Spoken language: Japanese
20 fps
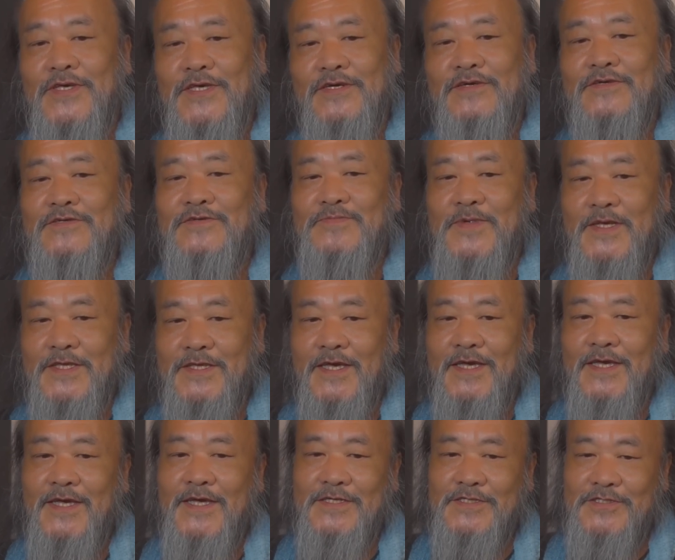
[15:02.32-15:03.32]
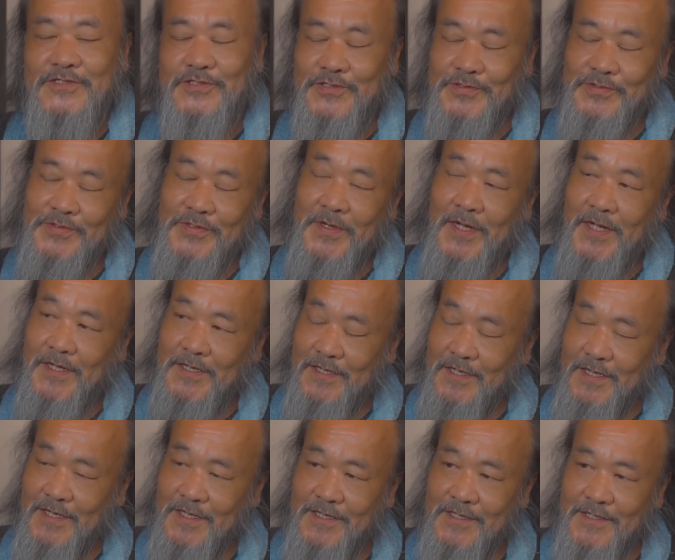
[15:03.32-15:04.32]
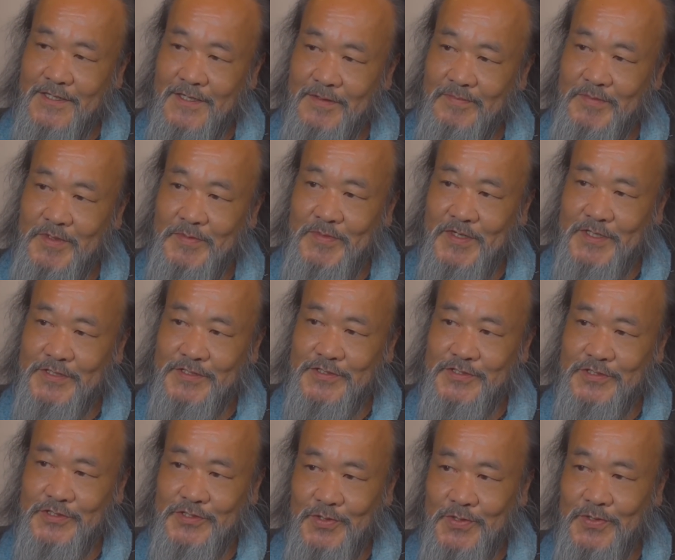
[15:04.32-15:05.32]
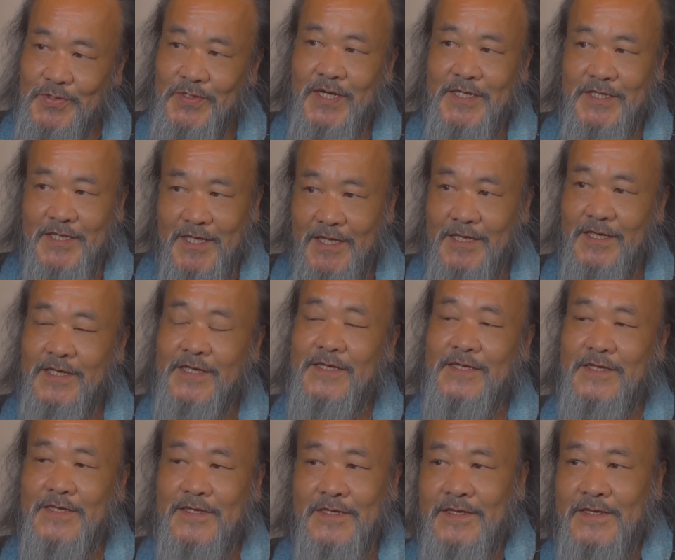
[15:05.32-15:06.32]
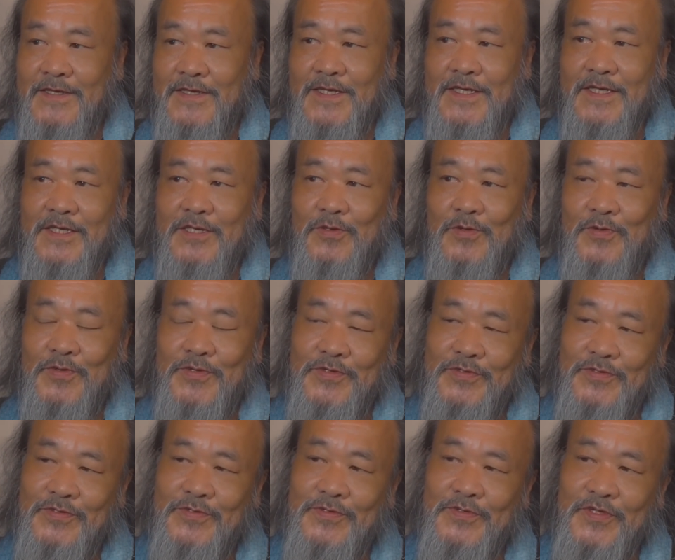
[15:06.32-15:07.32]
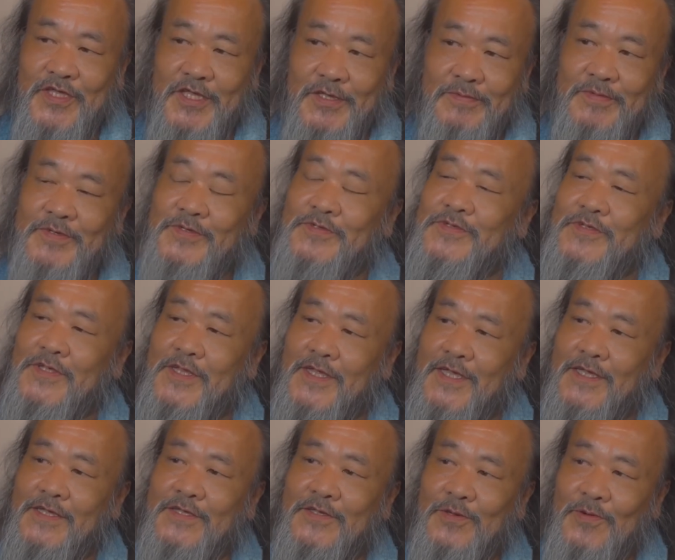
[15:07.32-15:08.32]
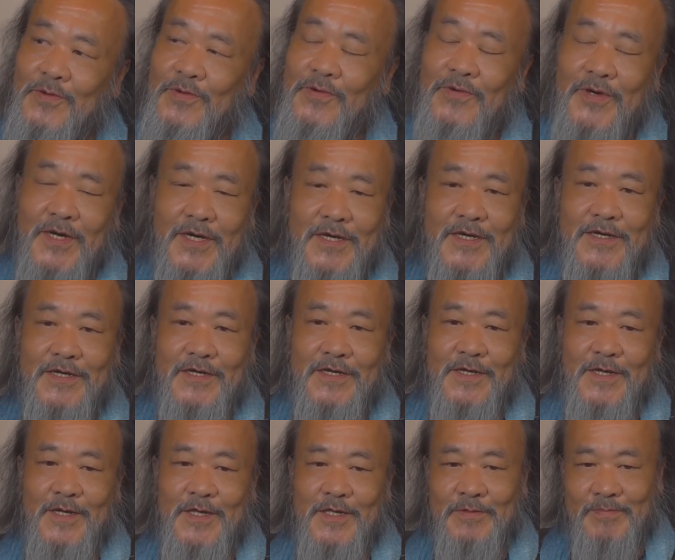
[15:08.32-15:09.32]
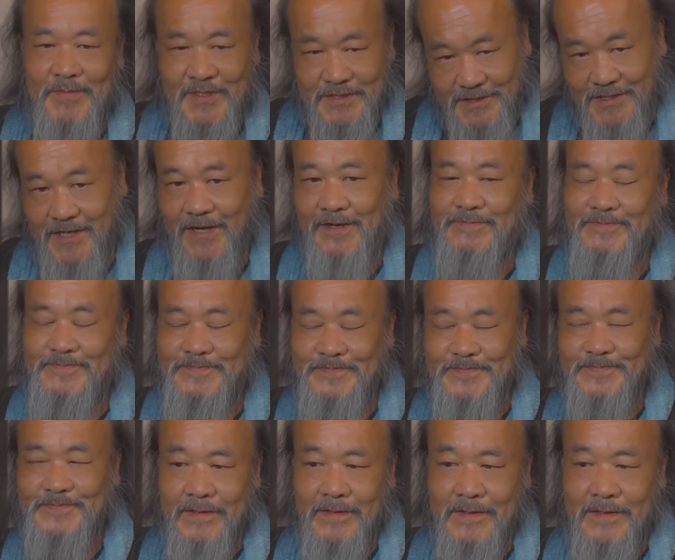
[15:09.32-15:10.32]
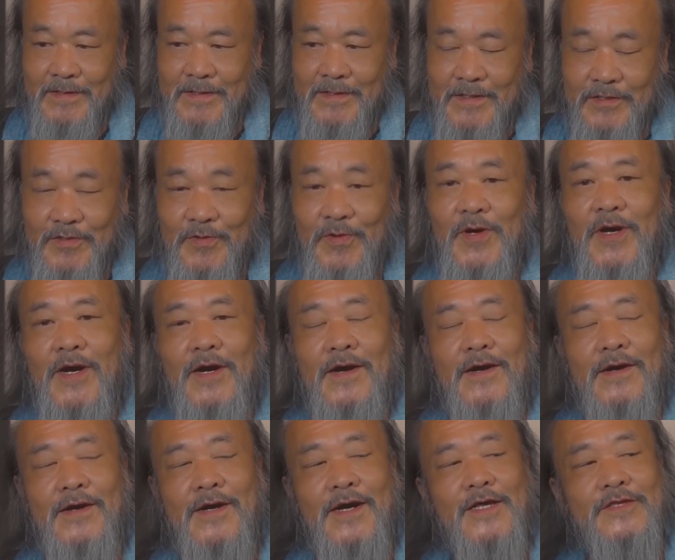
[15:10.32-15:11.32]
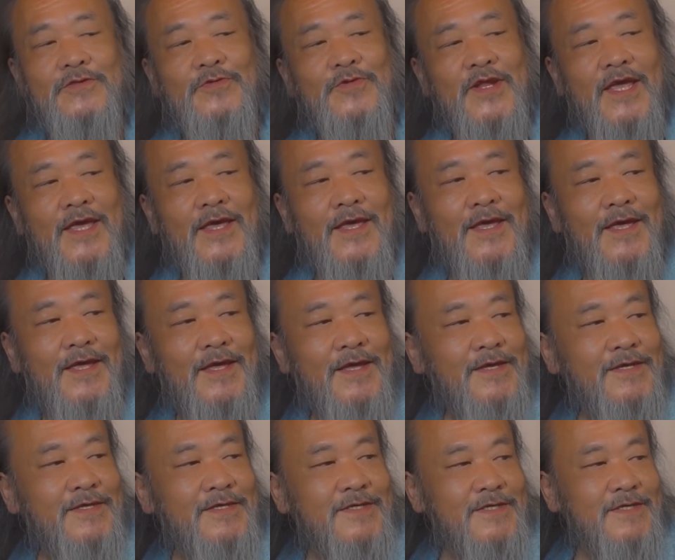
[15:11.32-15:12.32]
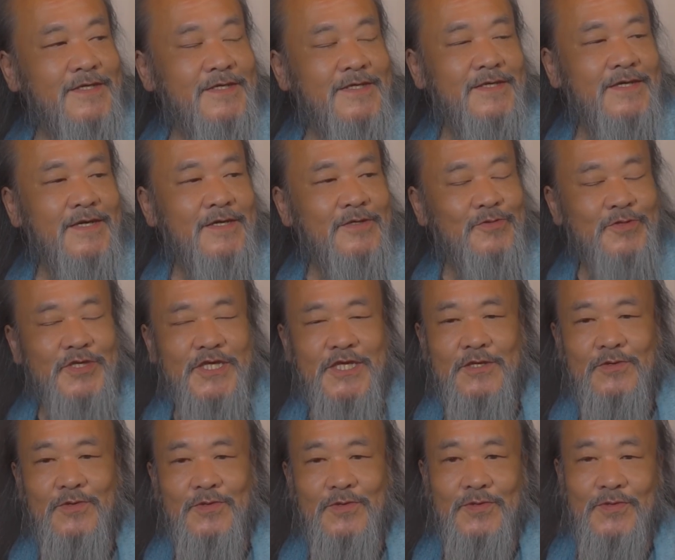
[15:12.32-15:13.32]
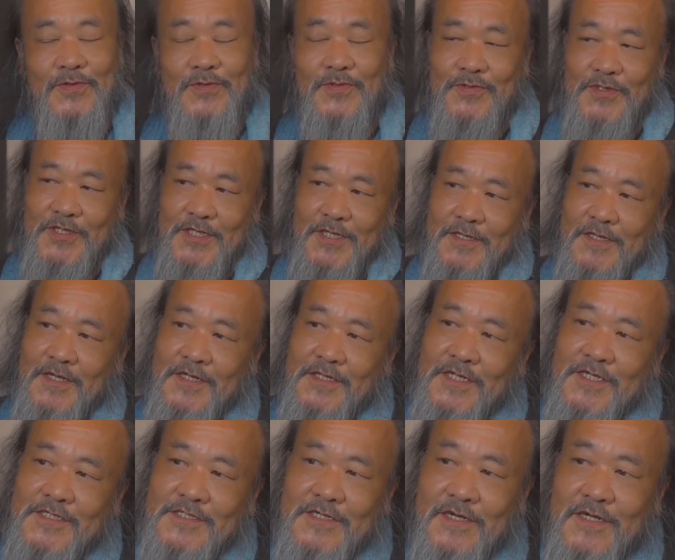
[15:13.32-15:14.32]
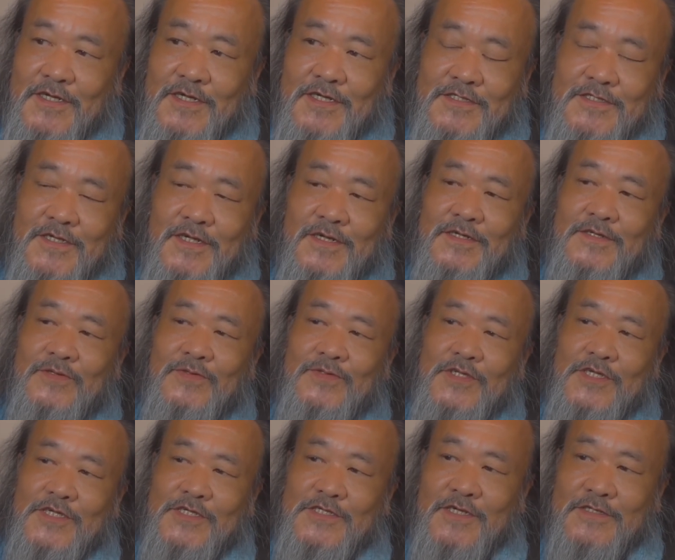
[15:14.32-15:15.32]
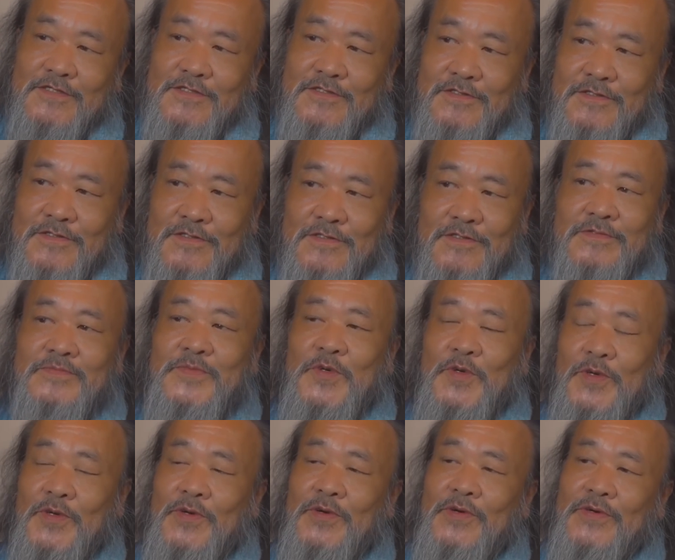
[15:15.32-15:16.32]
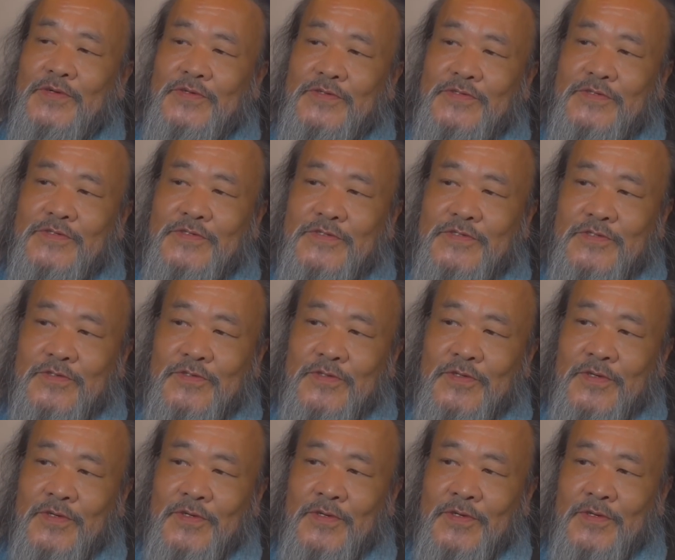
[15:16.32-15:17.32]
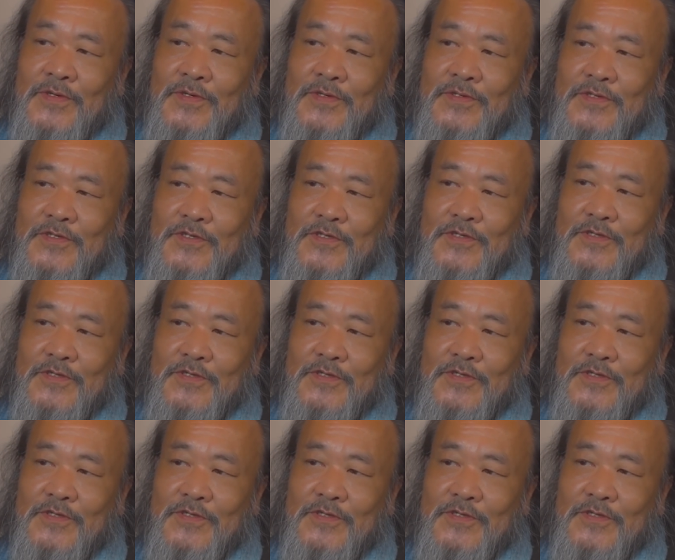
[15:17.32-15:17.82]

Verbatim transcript: ひっくるめてちょっと考えてみましょうかねという気分で今日はいましたとあああとねあの昨日着てたねさらげさらの T シャツもその